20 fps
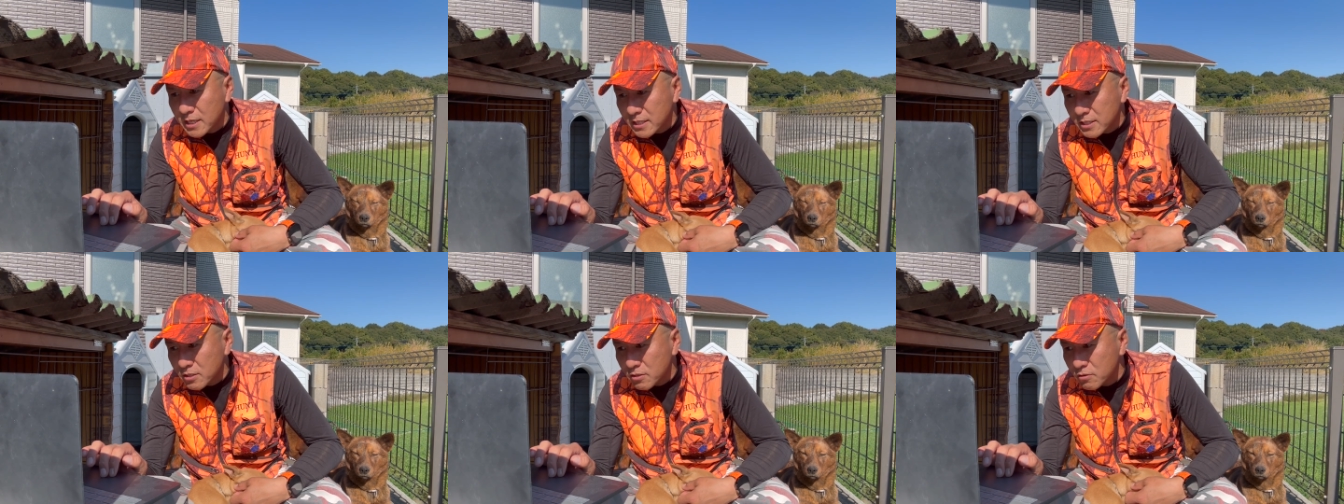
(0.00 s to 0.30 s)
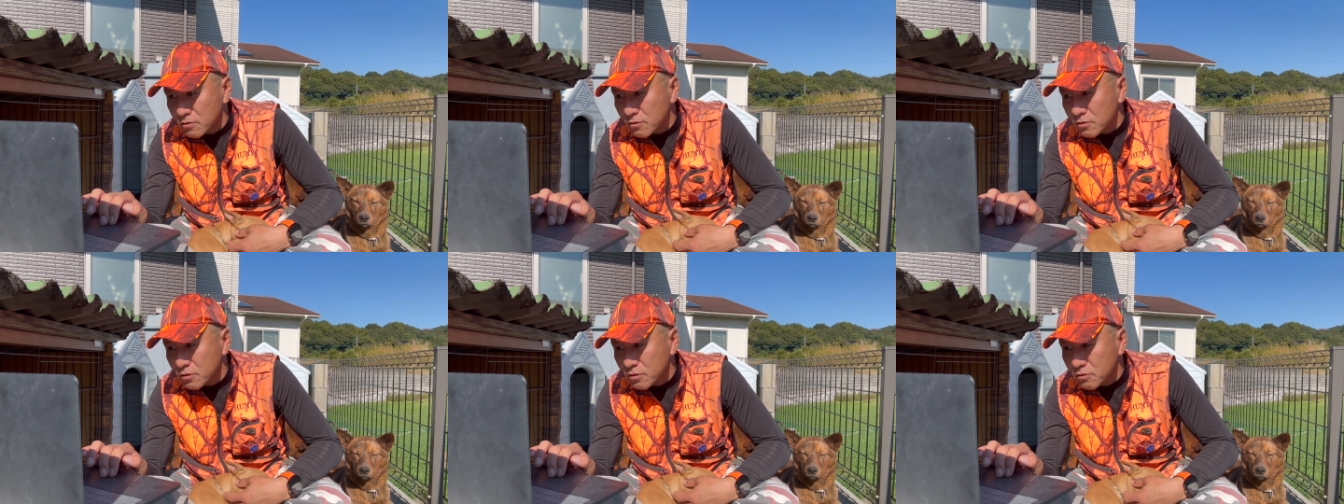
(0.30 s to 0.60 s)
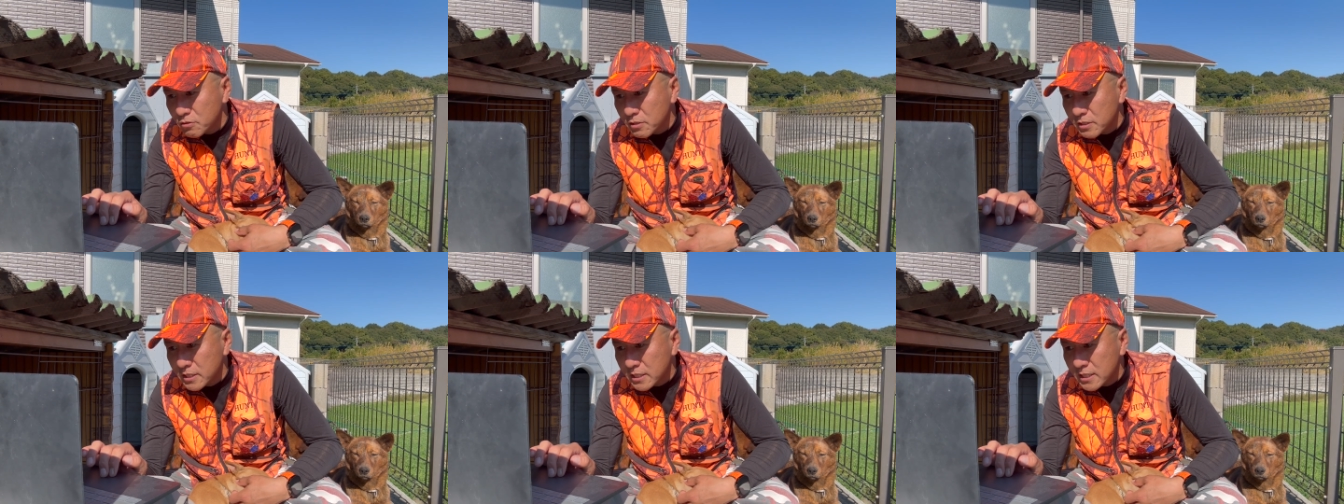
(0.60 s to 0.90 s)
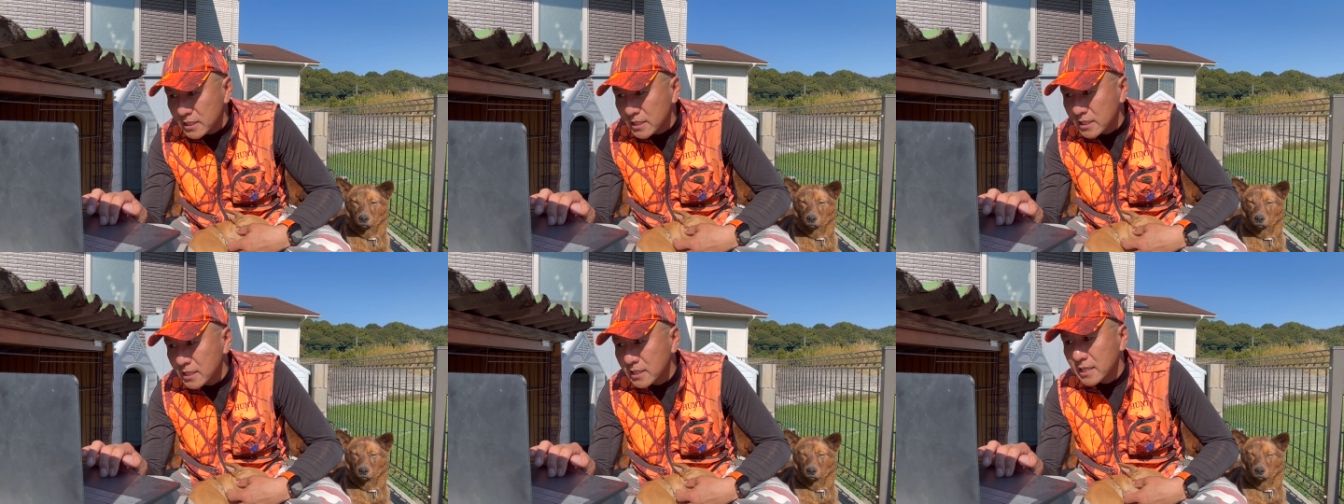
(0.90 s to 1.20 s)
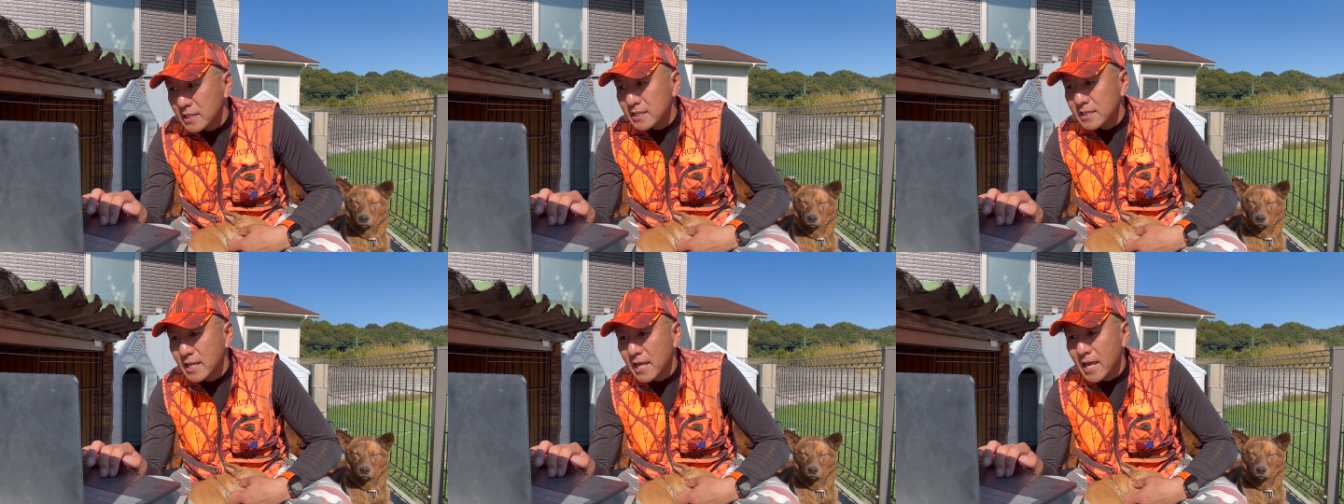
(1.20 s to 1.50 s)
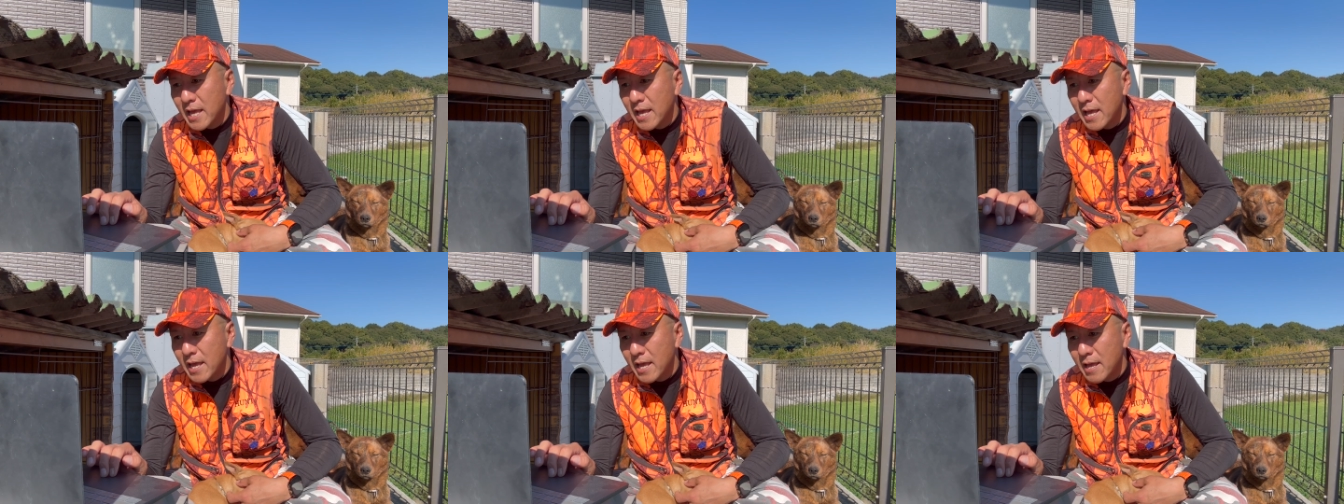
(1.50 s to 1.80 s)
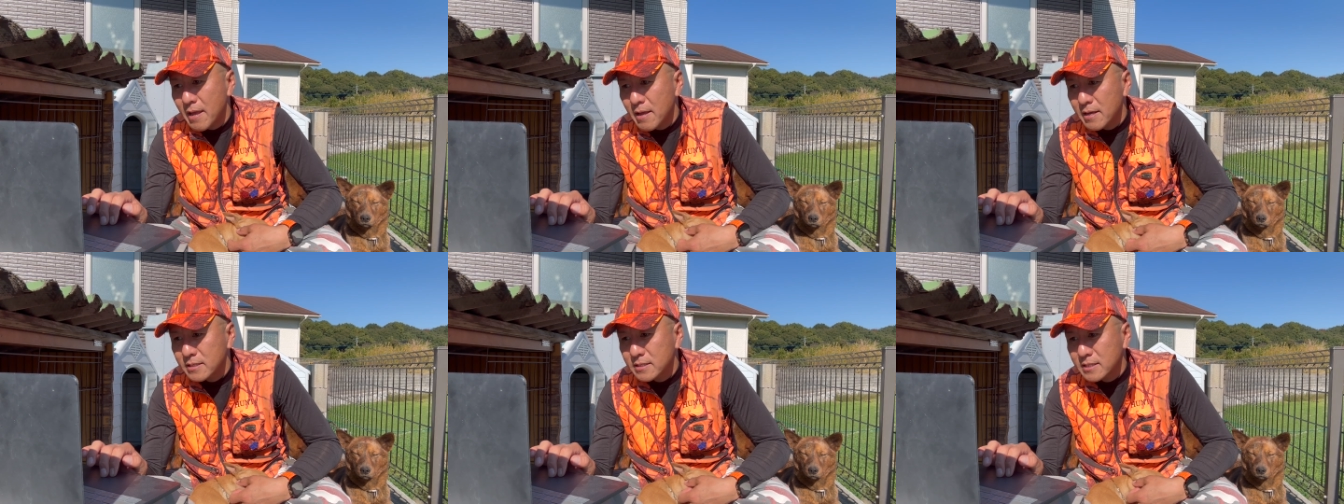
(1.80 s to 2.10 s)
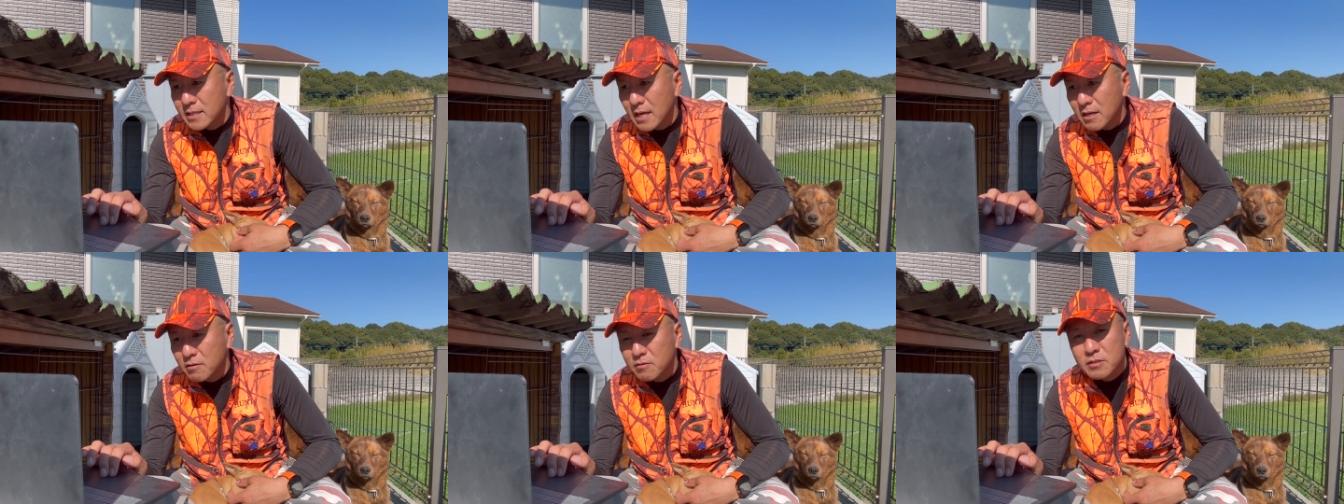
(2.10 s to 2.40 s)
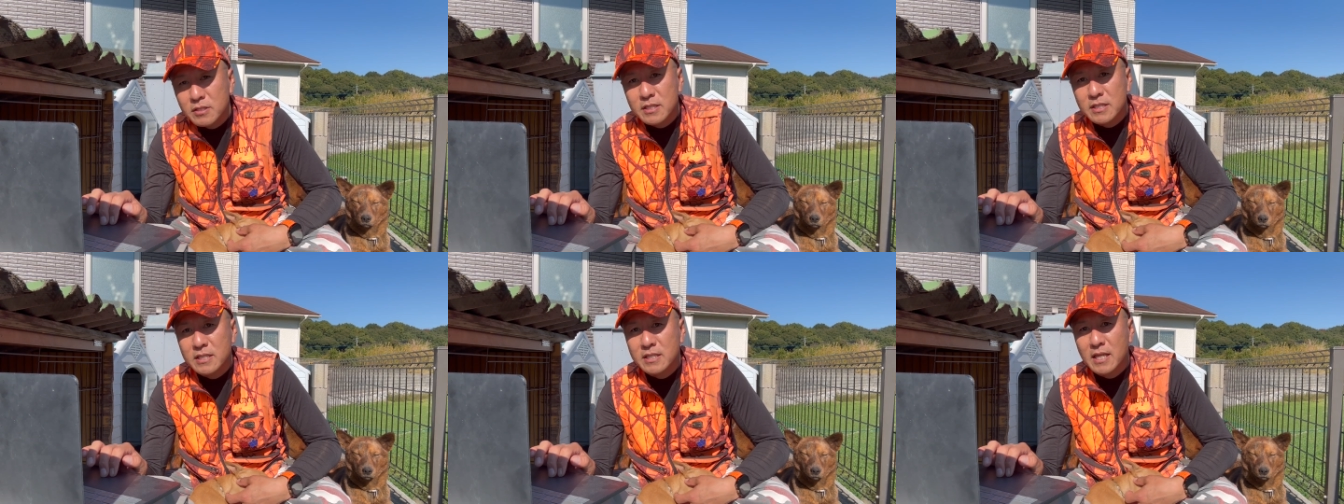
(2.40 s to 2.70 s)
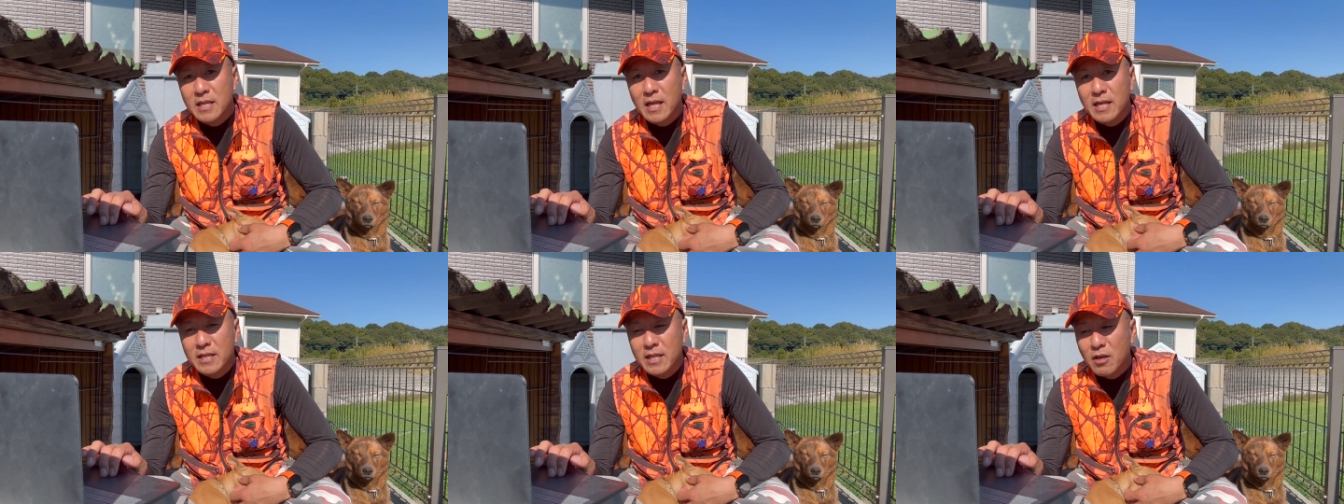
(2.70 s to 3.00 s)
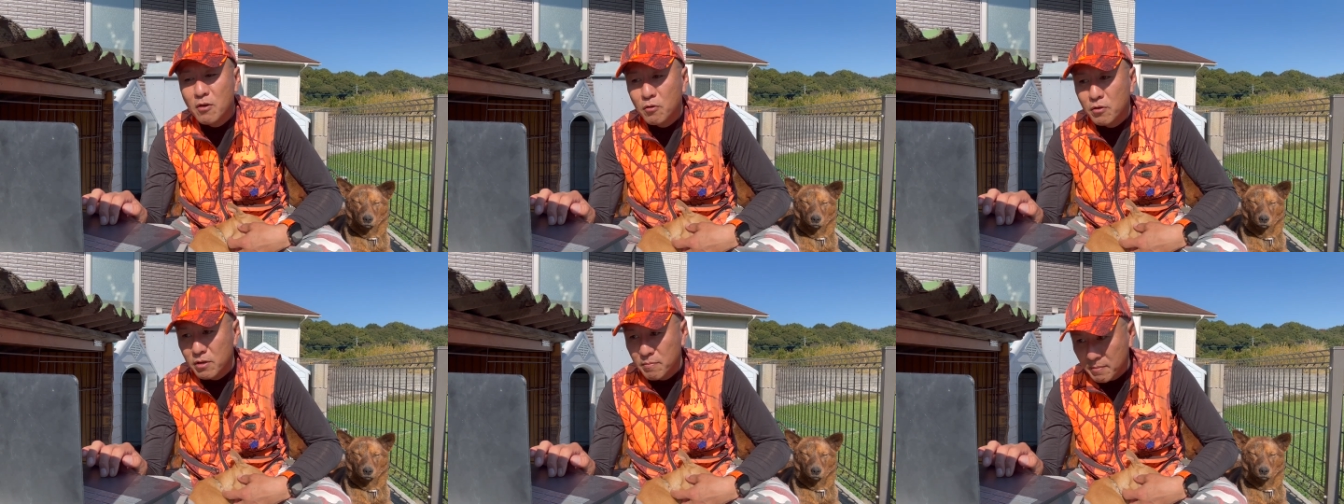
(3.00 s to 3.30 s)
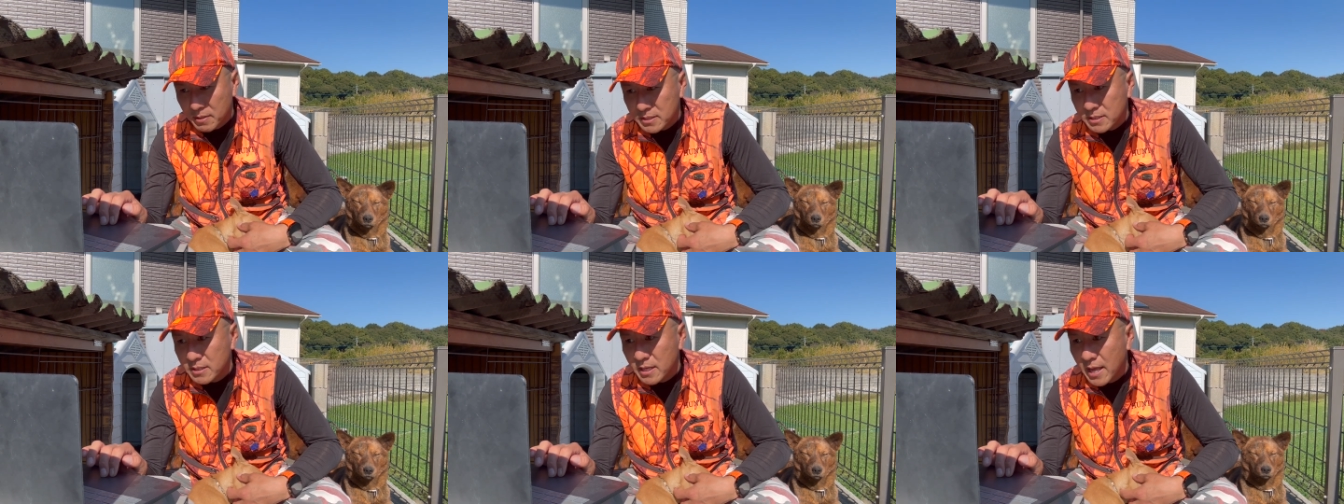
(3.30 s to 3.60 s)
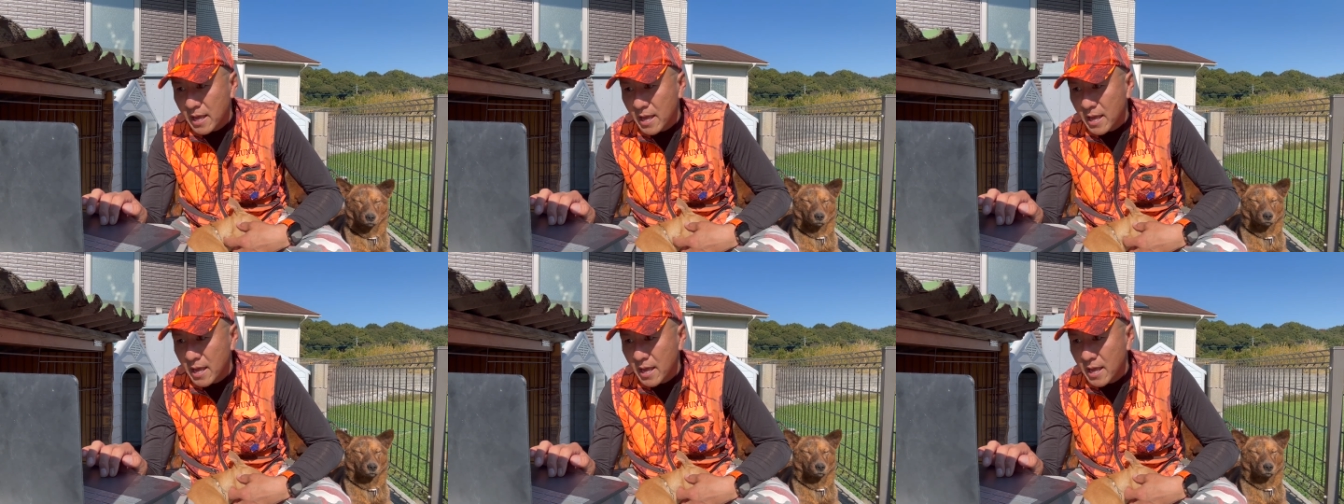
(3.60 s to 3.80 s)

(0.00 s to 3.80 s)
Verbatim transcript: 月11日にですね、3口いただいております。